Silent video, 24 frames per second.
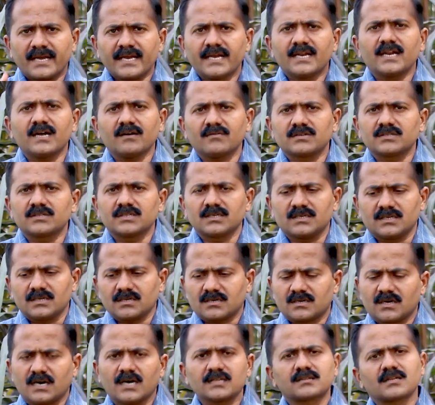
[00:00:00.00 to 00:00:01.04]
மெயினாக வந்து
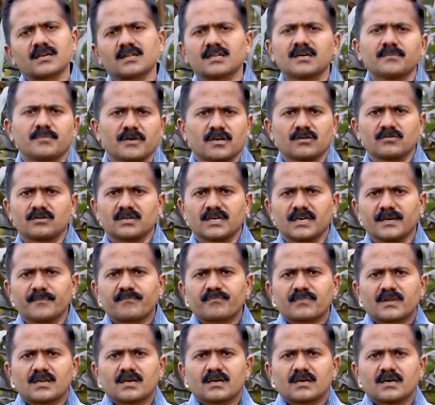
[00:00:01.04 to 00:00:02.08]
காற்றுல தான் பரவுதுங்க
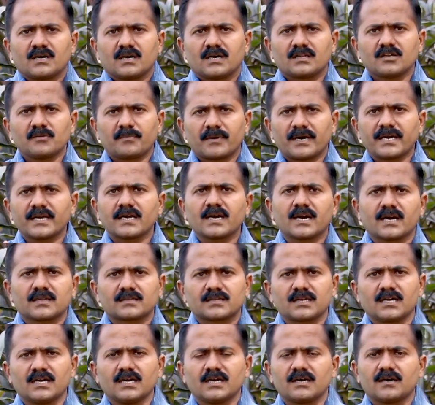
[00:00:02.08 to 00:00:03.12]
அது
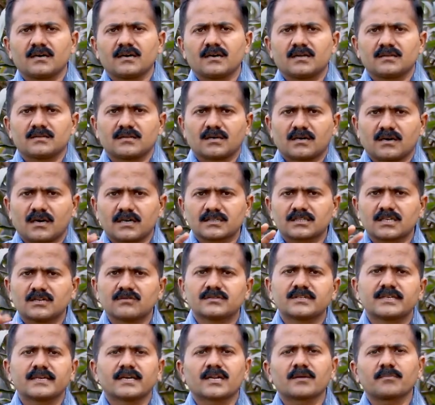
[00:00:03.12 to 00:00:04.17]
பனிக்காலத்தில் அந்த
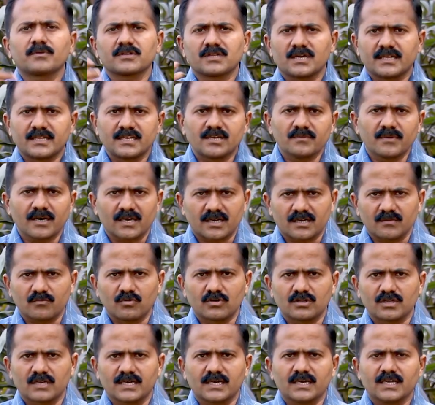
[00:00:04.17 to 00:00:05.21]
காற்றுல வந்து ஈரப்பதம் அதிகமாக
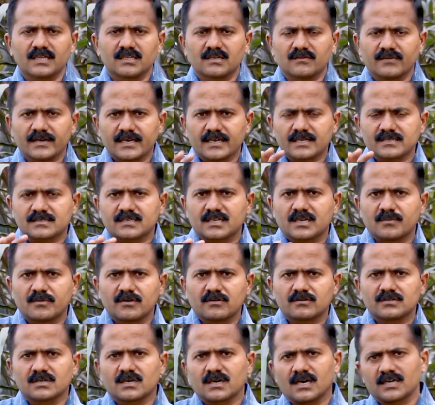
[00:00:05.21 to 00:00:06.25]
இருக்கும்போதுங்க அந்த வைரஸ்
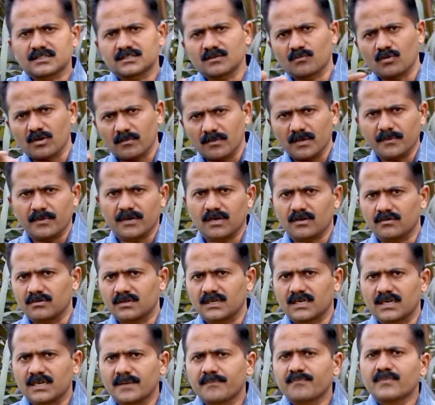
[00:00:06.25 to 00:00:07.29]
கிருமி வந்து காற்று மூலமாக
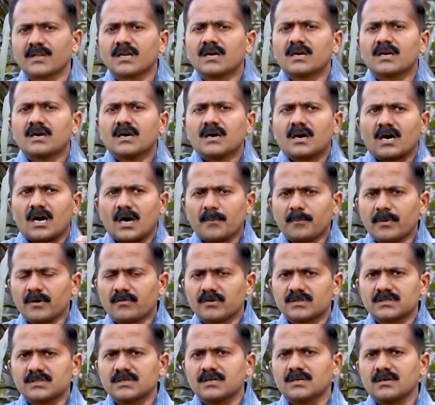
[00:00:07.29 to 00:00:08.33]
பரவுதுங்க
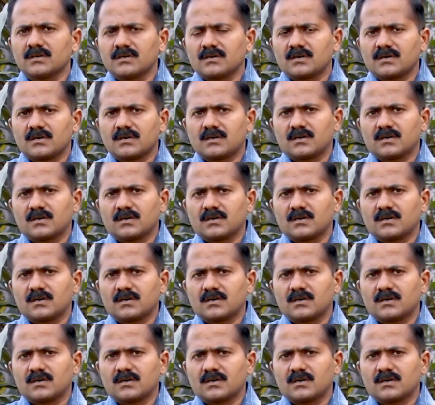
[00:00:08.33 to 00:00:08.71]
அப்போ வந்து